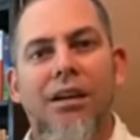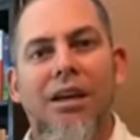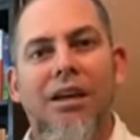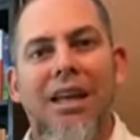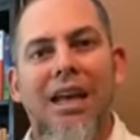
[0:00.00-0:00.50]

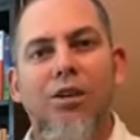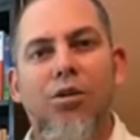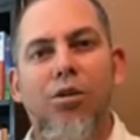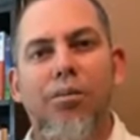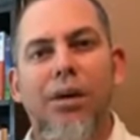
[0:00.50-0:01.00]
en el año
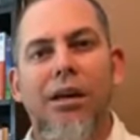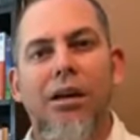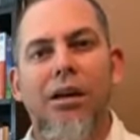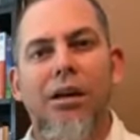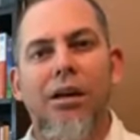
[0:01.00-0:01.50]

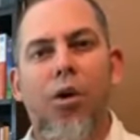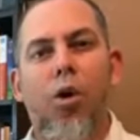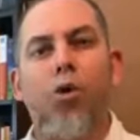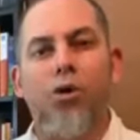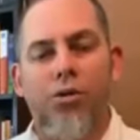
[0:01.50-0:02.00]

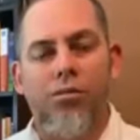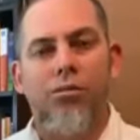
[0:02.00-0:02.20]
2008,